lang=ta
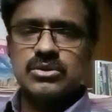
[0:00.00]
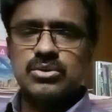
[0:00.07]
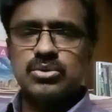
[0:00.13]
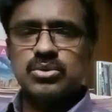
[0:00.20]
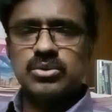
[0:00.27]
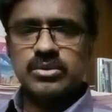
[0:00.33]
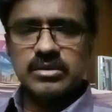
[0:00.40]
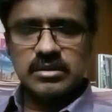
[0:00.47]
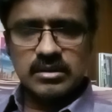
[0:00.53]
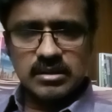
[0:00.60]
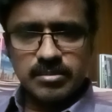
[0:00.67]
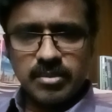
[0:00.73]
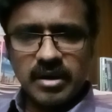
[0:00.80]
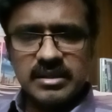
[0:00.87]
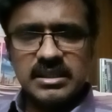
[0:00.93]
ஸோ
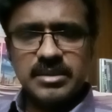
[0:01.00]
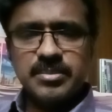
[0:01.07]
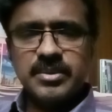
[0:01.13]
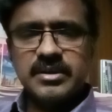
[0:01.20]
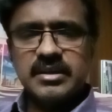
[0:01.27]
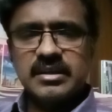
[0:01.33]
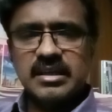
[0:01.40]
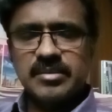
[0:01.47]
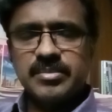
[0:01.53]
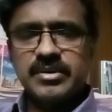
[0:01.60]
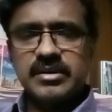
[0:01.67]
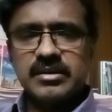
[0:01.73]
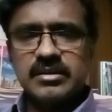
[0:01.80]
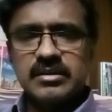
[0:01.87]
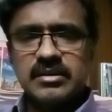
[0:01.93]
இந்த பாதிக்கப்பட்ட
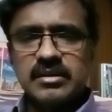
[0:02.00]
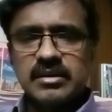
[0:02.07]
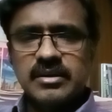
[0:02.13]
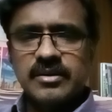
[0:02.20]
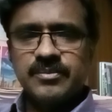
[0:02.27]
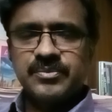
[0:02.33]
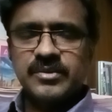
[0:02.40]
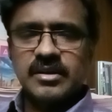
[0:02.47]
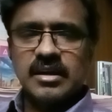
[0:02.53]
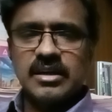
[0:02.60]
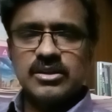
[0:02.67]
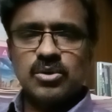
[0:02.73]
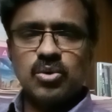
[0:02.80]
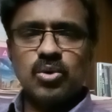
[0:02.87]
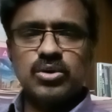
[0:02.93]
நபர்
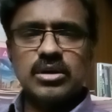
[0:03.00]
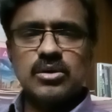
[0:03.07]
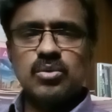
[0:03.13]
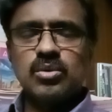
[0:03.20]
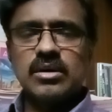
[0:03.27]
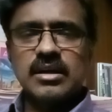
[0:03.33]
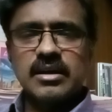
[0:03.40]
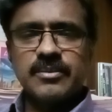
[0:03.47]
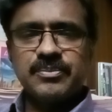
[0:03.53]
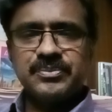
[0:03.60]
அந்த ஹோட்டல் உள்ள